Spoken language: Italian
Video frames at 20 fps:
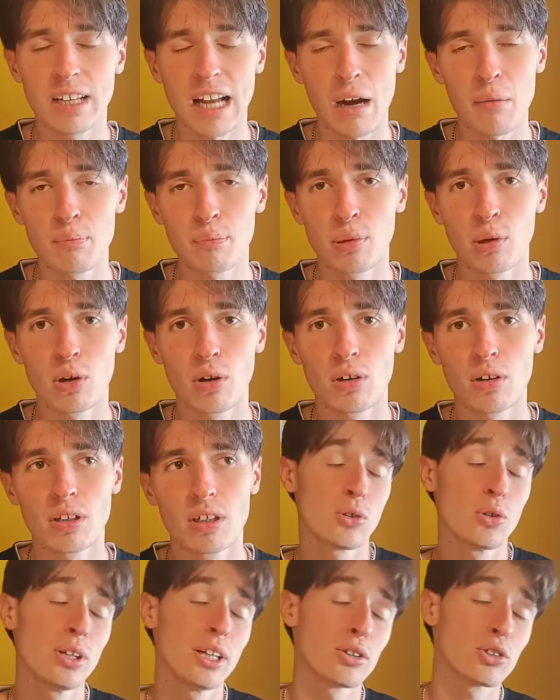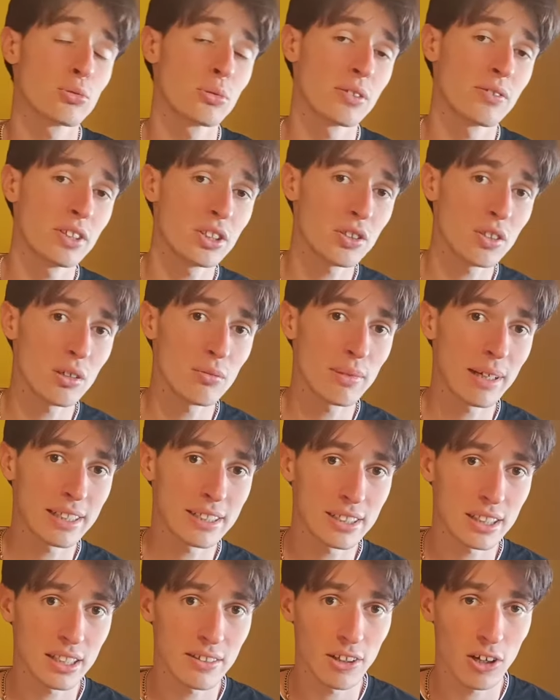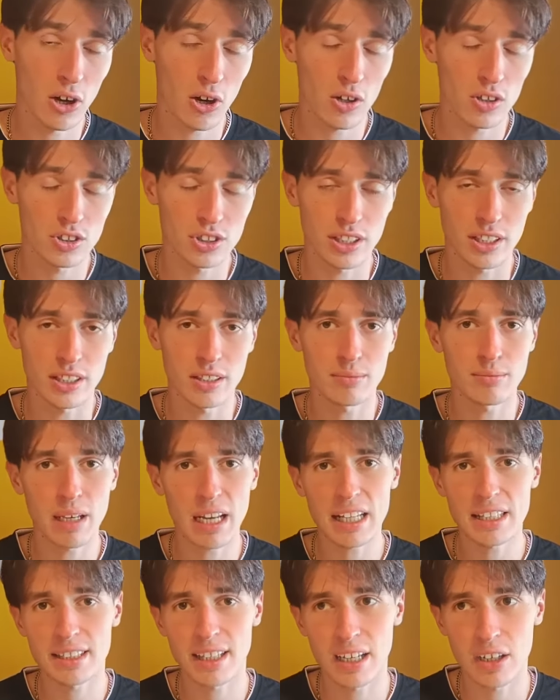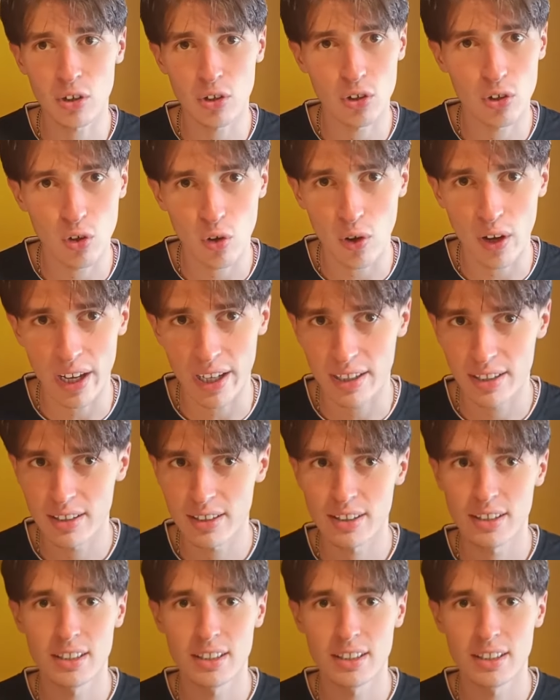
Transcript: campo cui la superficie dovrebbe essere veloce, ma in realtà non lo è.